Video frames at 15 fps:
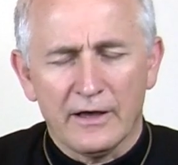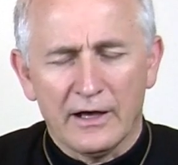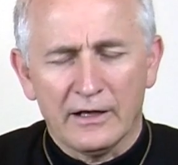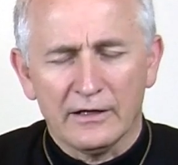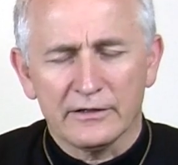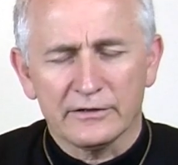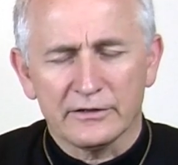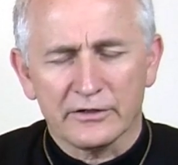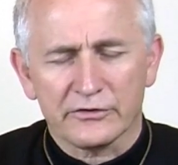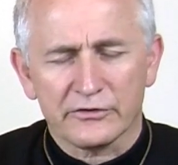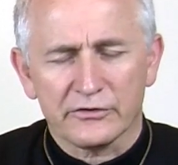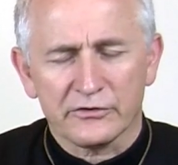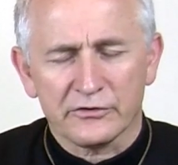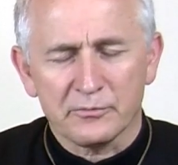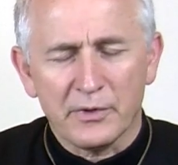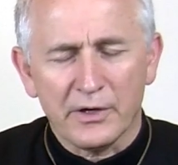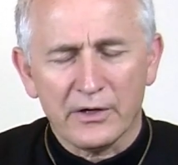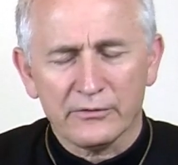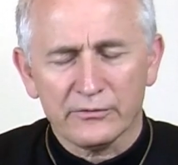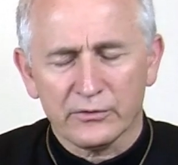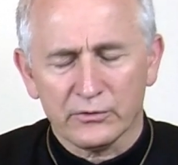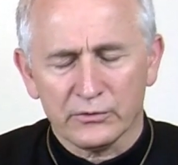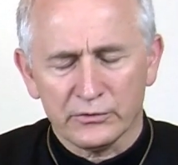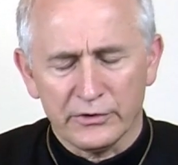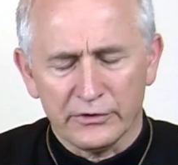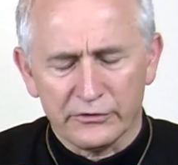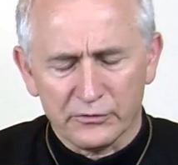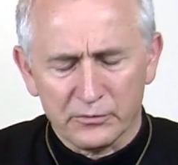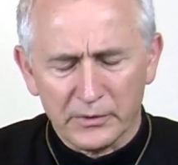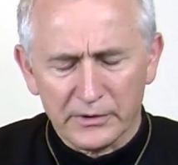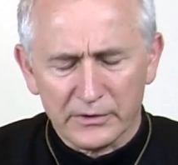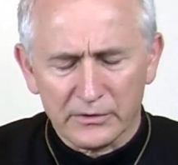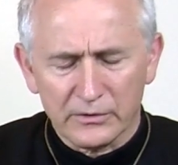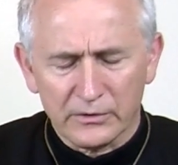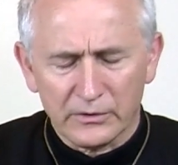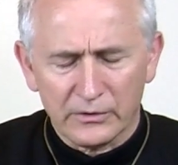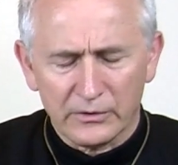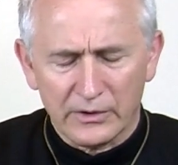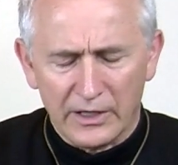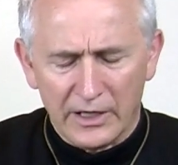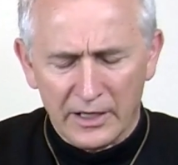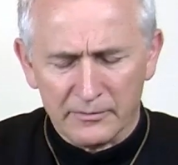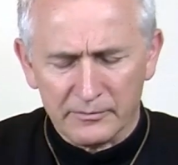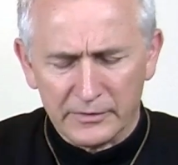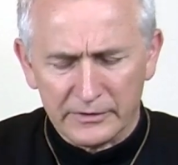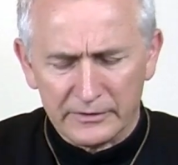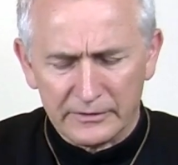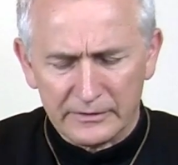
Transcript: ale nas zbaw ode złego. Amen.